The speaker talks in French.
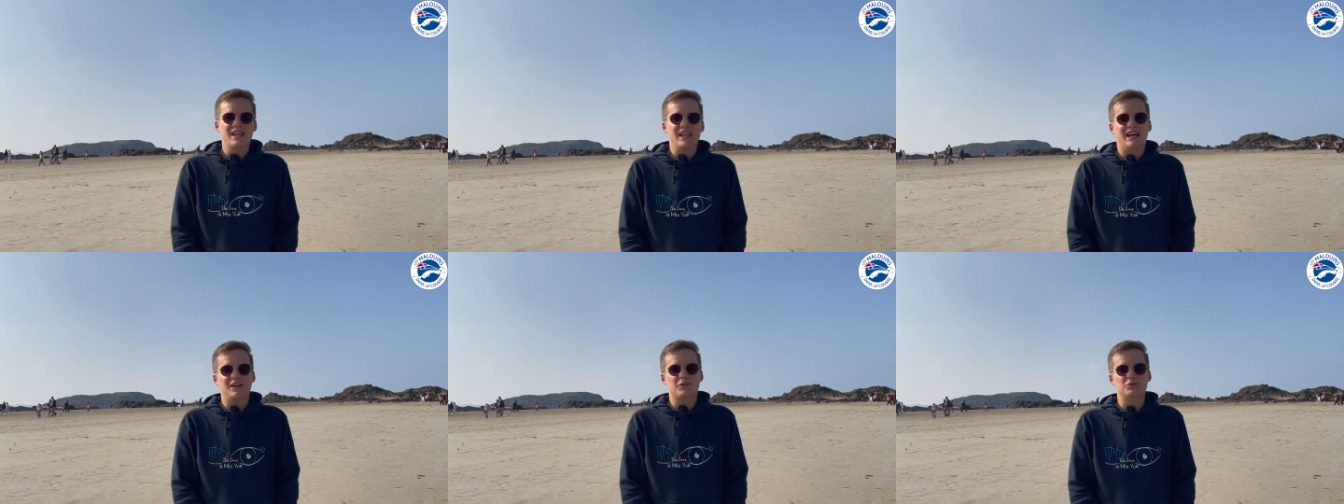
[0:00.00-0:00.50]

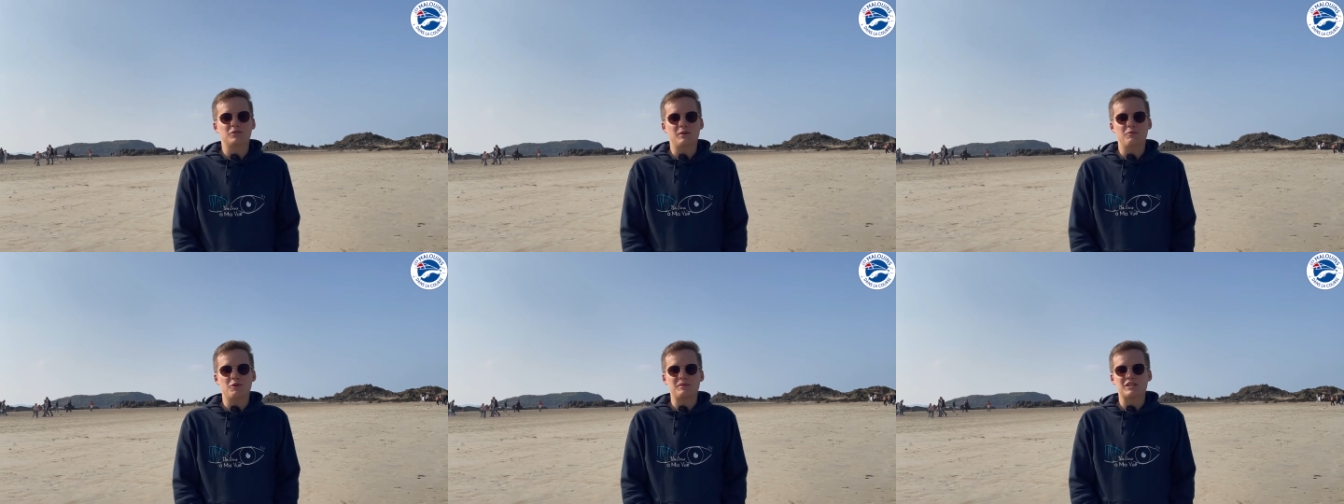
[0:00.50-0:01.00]
Alors, tout
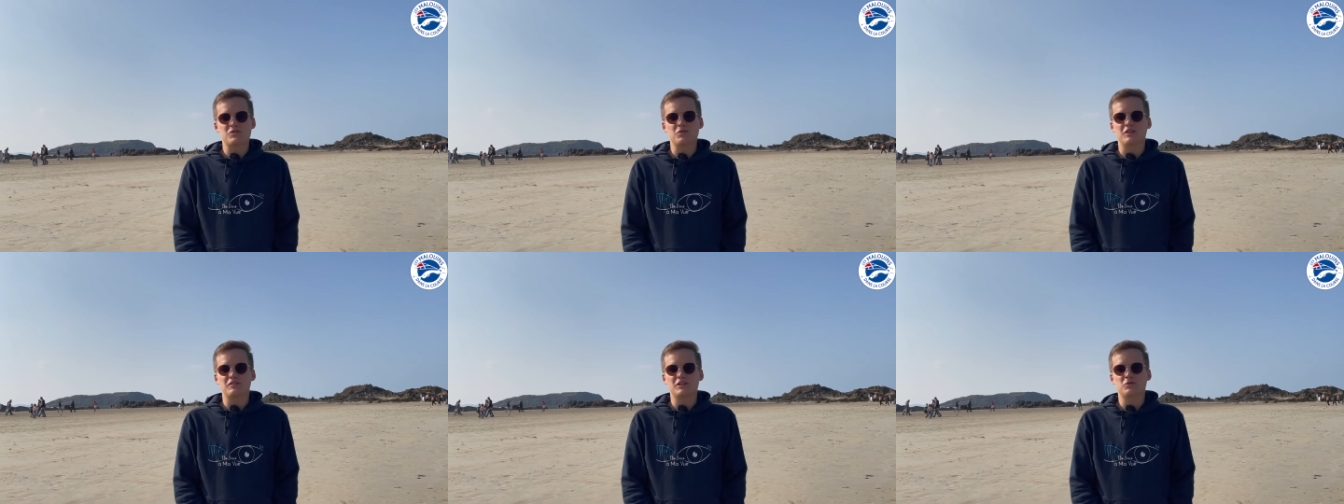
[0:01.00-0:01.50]
d'abord, bien sûr,
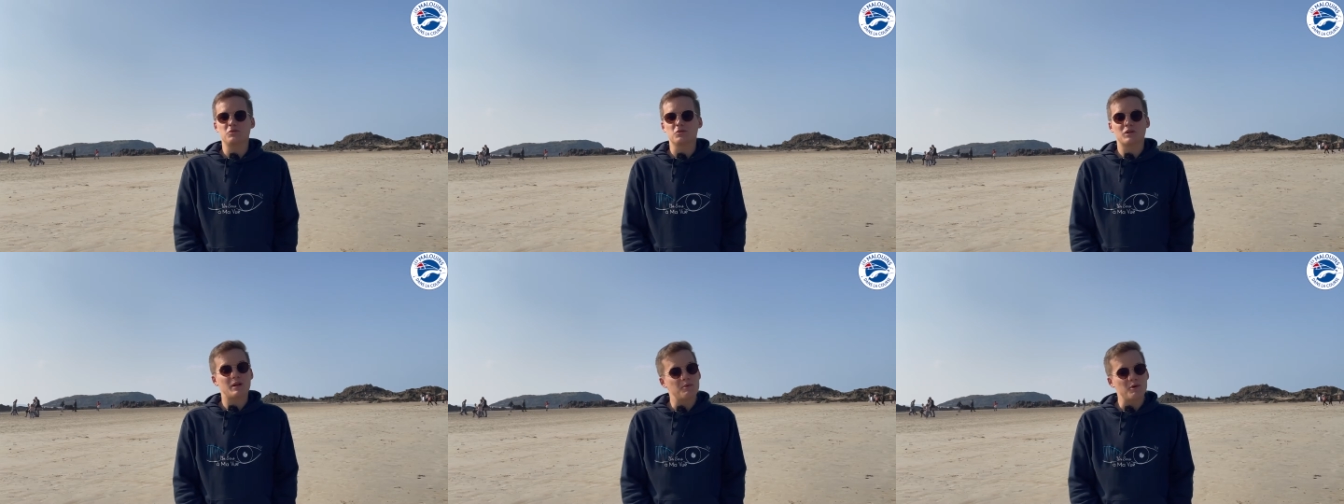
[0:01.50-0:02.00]
on a vécu
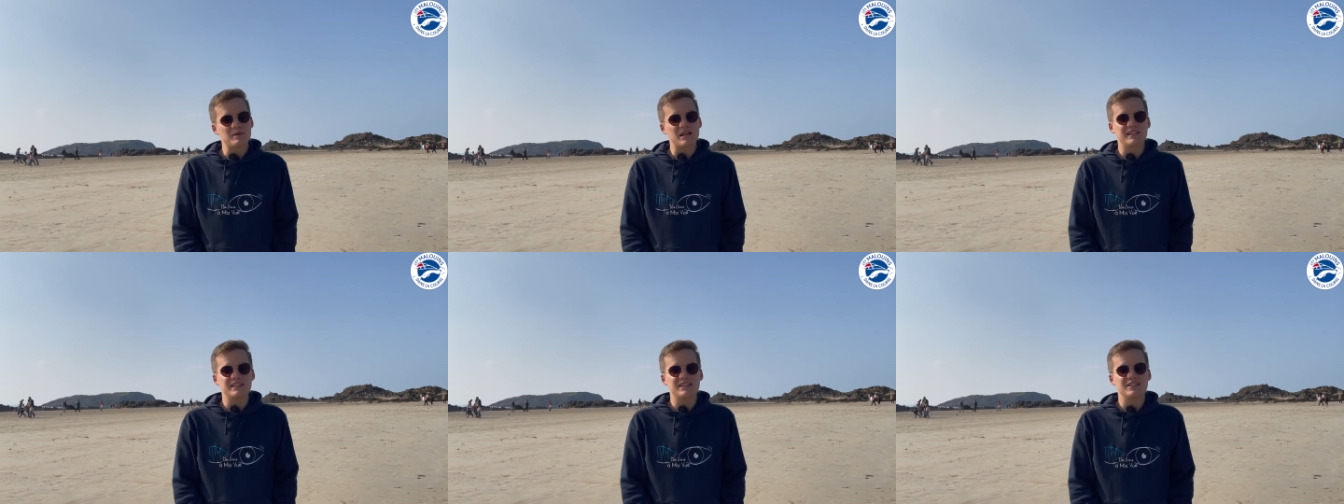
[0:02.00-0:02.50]
donc, la première
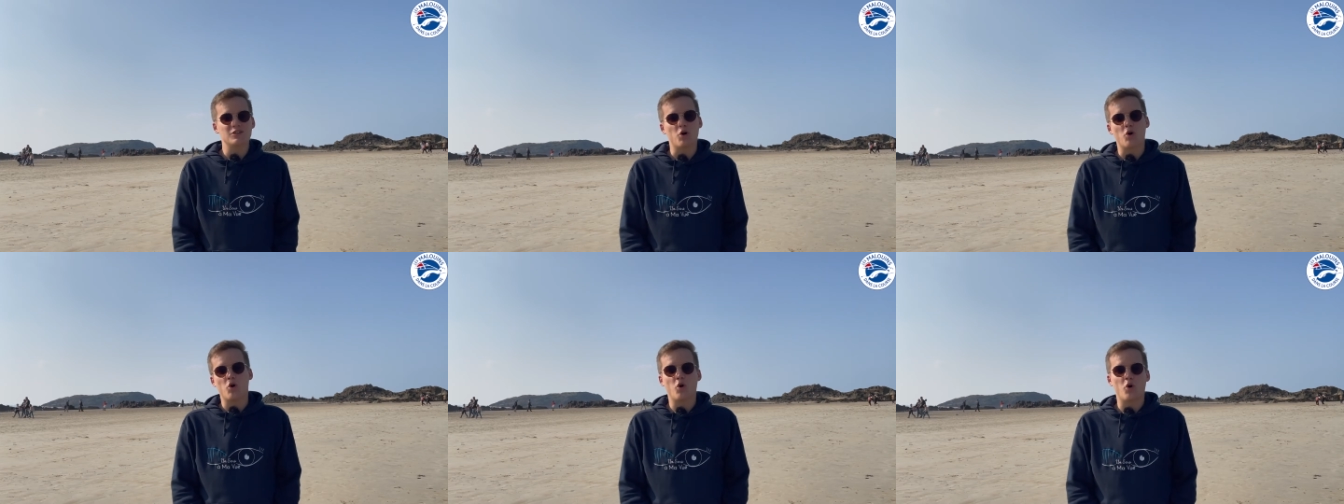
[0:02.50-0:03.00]
année
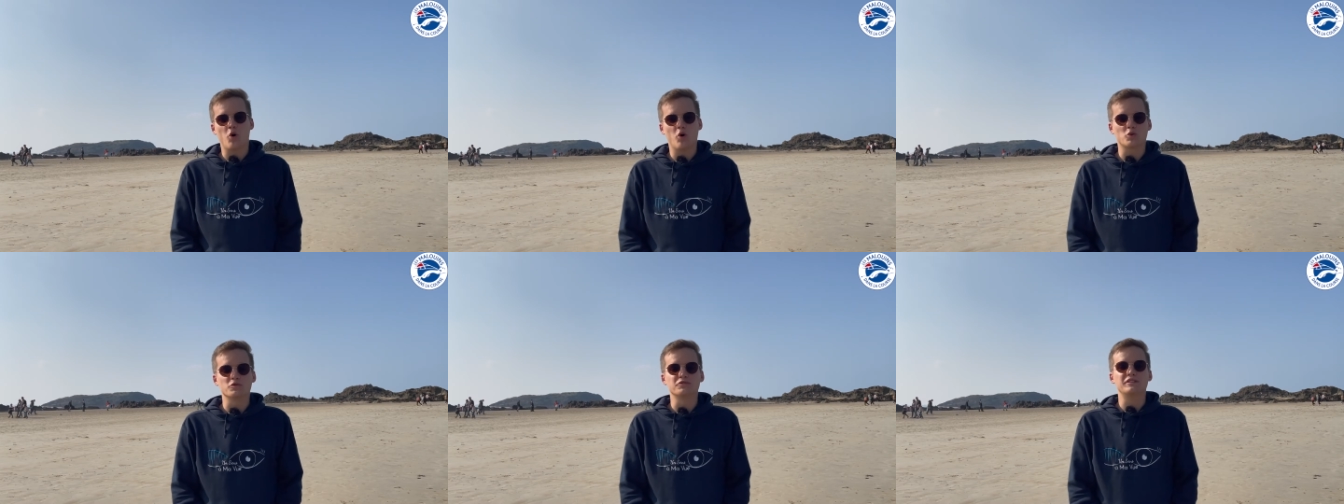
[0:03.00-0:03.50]
en
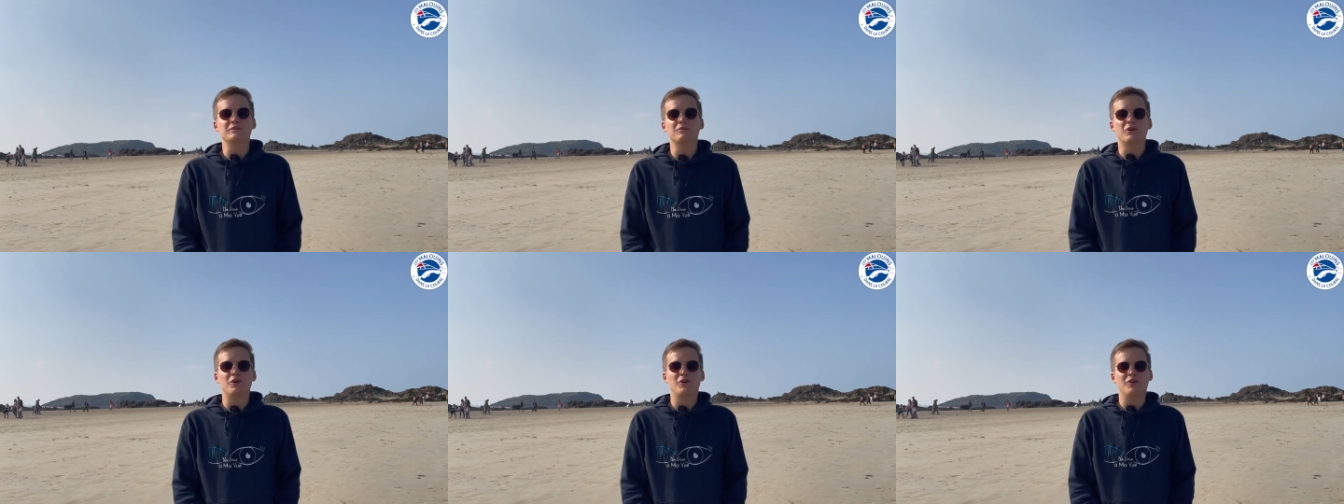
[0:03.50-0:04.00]

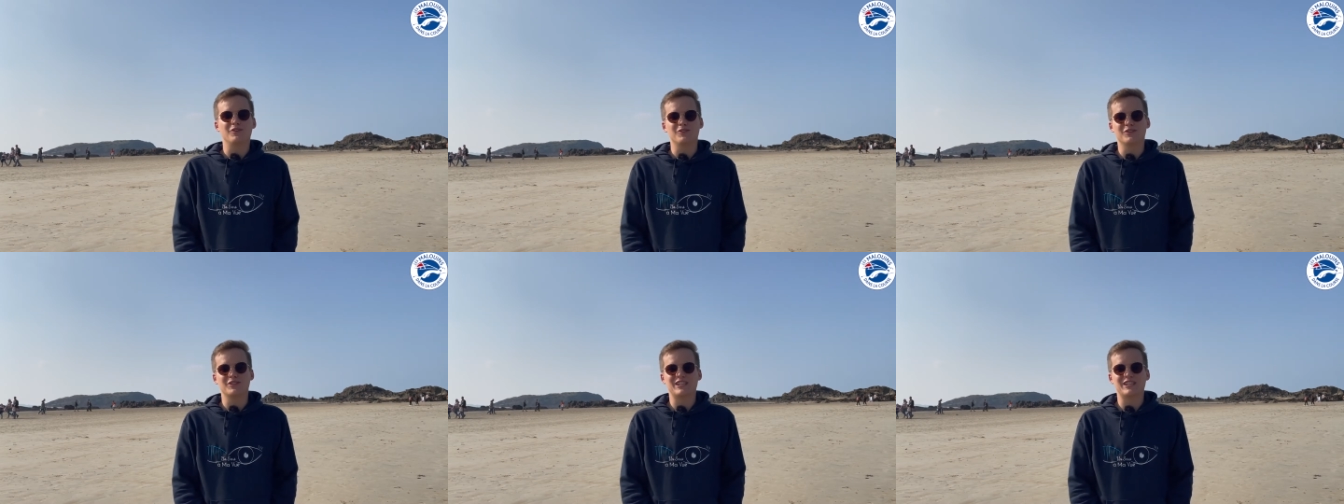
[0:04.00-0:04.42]
confinement euh,